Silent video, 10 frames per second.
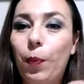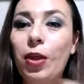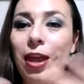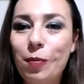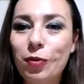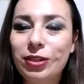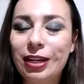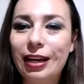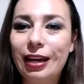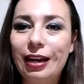podemos,
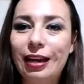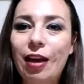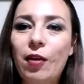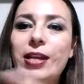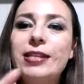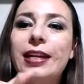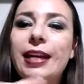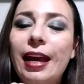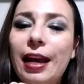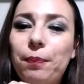eh, ahora
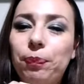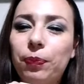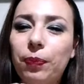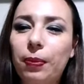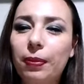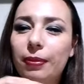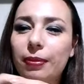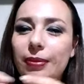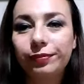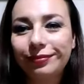sí que,
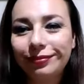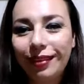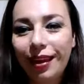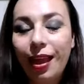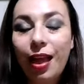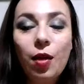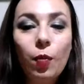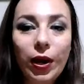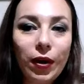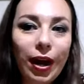
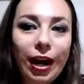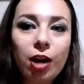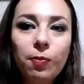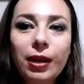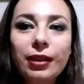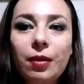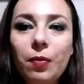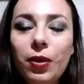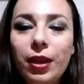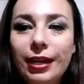bueno, el
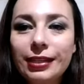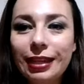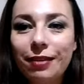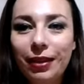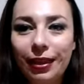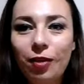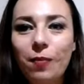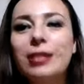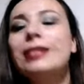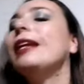objetivo de este video
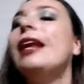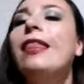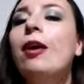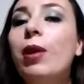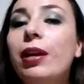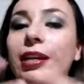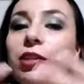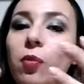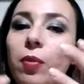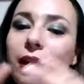más que nada, o en
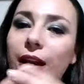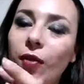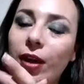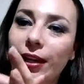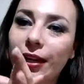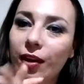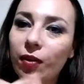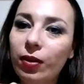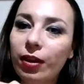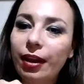resumen es lo que
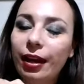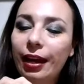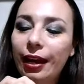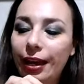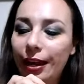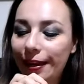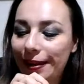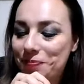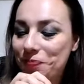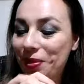quiero
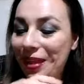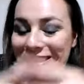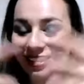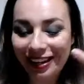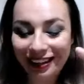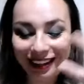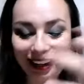eh, decir,